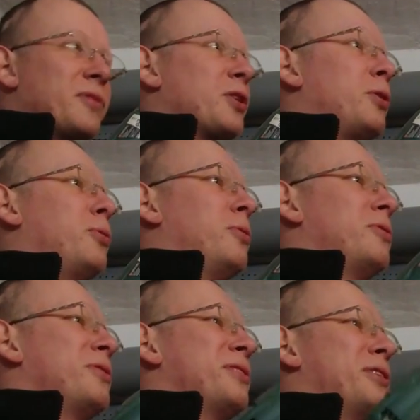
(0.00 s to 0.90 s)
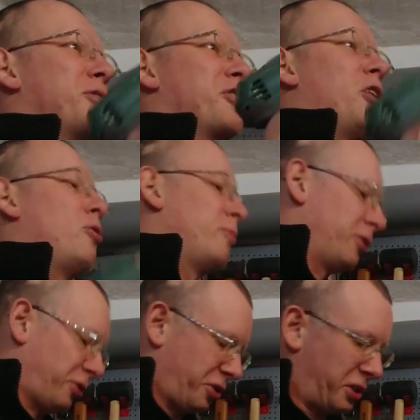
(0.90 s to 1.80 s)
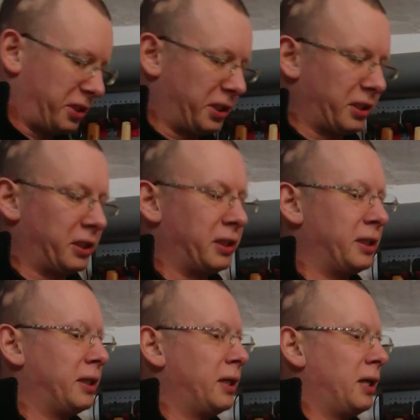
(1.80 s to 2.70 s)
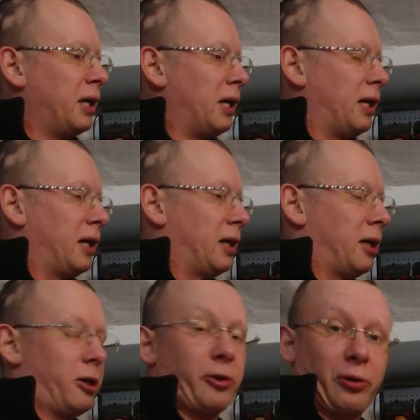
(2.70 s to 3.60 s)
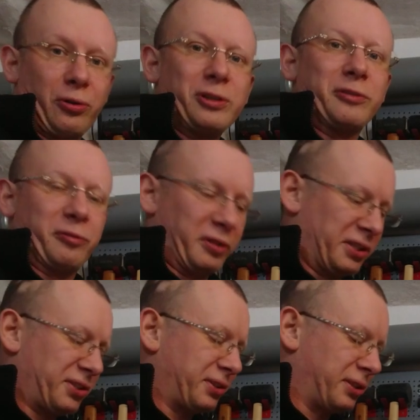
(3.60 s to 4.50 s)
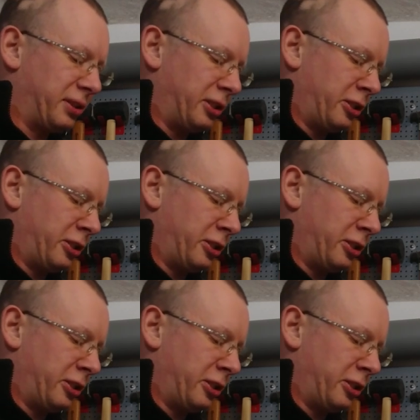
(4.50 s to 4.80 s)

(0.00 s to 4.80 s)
So, jetzt schrauben wir noch schnell hier äh, Rollen fest.